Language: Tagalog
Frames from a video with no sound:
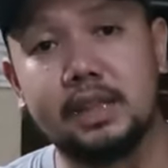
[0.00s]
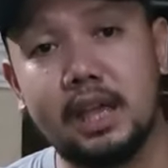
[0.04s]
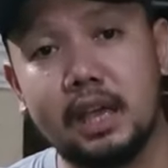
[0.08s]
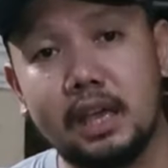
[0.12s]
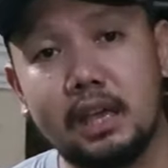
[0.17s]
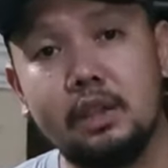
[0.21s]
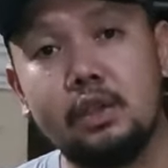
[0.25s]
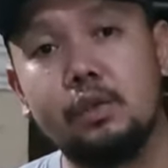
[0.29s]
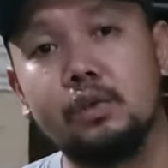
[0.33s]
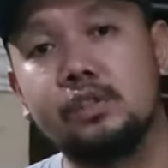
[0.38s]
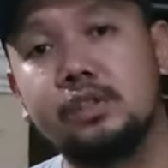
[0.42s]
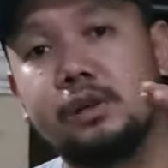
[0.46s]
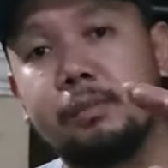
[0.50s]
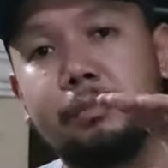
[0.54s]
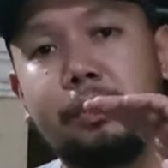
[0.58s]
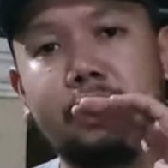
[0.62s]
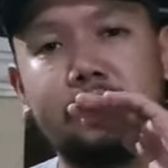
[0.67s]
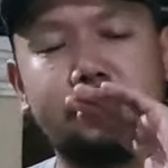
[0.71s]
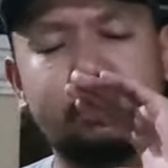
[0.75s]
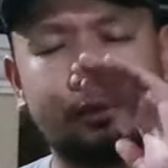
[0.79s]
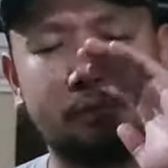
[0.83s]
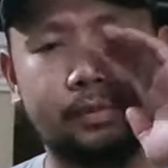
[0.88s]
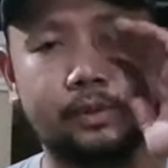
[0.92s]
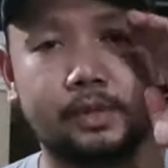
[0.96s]
Thank you sa
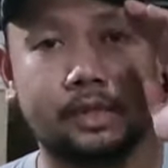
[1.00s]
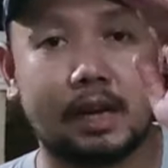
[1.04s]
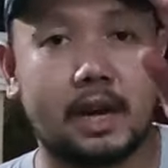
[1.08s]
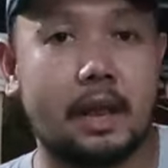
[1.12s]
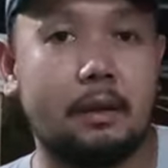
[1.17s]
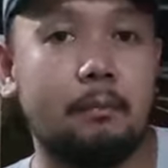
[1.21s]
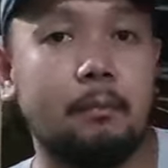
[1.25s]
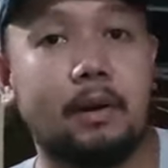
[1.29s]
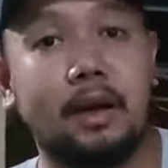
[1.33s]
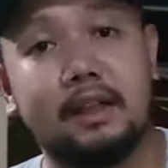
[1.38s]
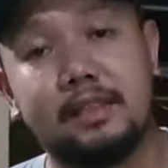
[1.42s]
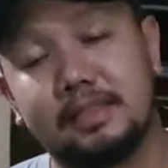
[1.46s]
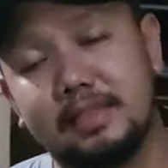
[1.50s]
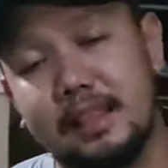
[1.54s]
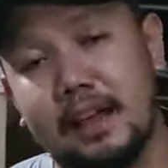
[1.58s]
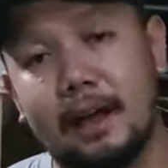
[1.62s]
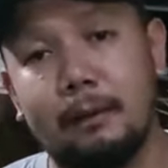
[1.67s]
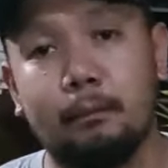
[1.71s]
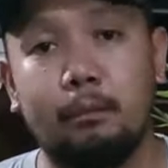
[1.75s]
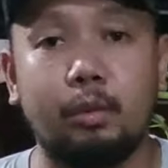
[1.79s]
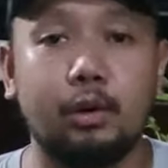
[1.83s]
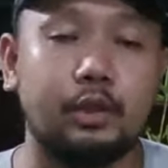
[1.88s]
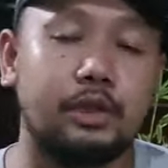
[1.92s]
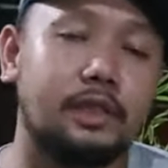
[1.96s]
pag-subscribe at
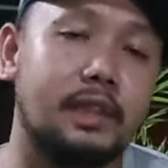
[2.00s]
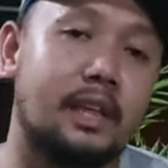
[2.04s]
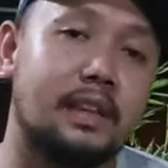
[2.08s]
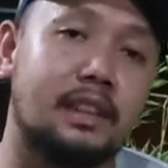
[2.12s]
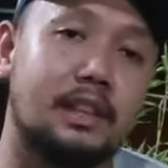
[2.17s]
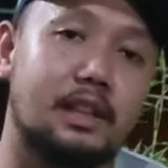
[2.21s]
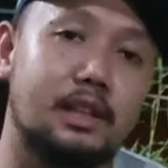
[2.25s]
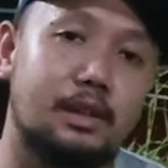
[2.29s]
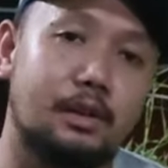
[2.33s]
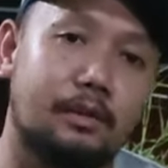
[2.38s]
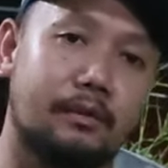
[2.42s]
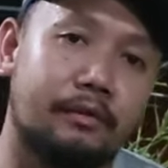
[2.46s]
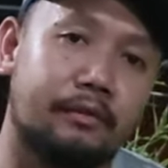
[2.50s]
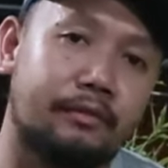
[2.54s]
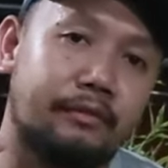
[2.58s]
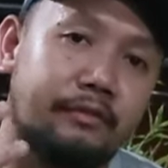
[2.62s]
naabot natin yung